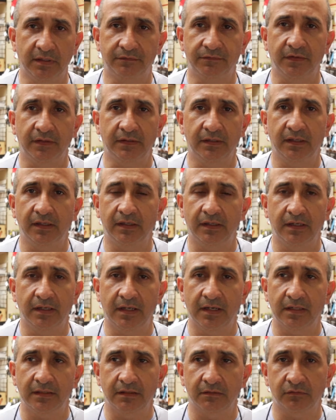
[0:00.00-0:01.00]
defender nem
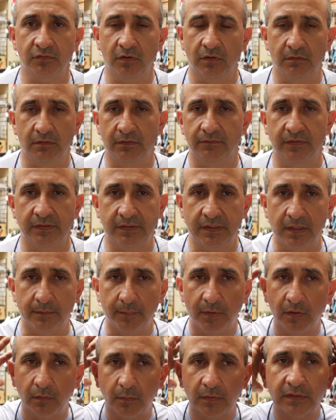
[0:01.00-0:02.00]
nada, só levantei a
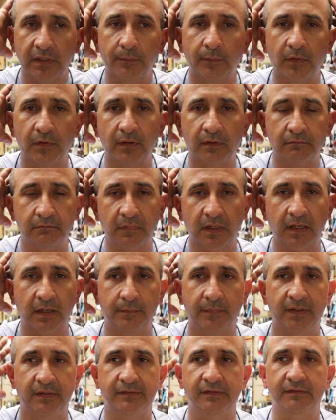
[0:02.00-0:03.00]
mão, botei a mão na, na
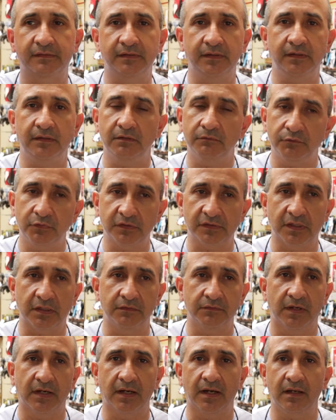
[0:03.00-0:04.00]
cabeça assim, fui saindo
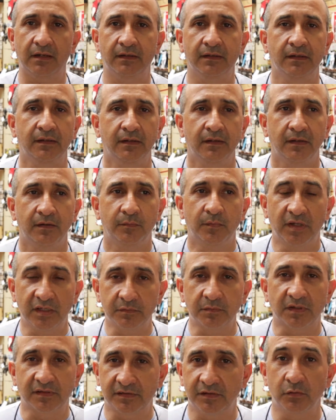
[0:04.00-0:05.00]
devagar.
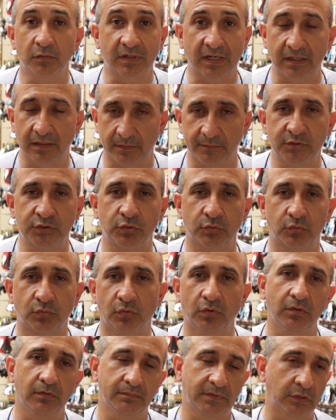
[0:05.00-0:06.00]
Mesmo assim, o cara ainda me
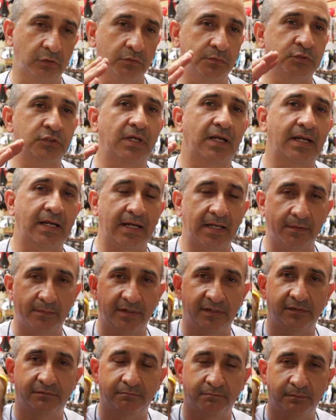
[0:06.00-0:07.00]
chutou, tentou me chutar a cara,
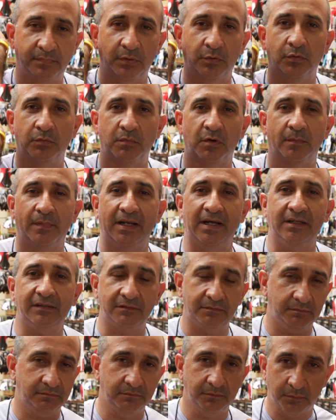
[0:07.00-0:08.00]
mas pegou no meu
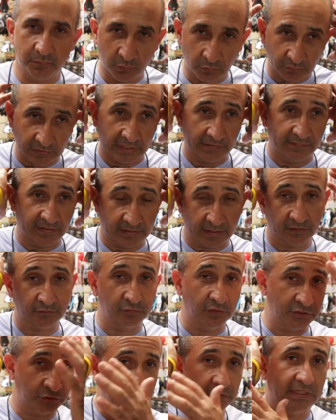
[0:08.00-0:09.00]
braço que eu tava aqui, a
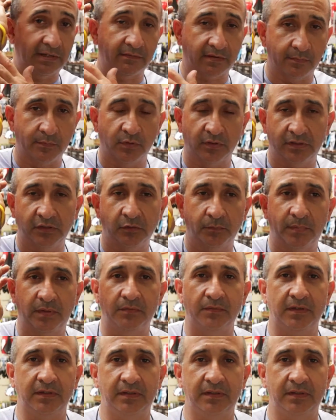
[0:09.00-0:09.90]
sorte que eu tava com a mão aqui, não pegou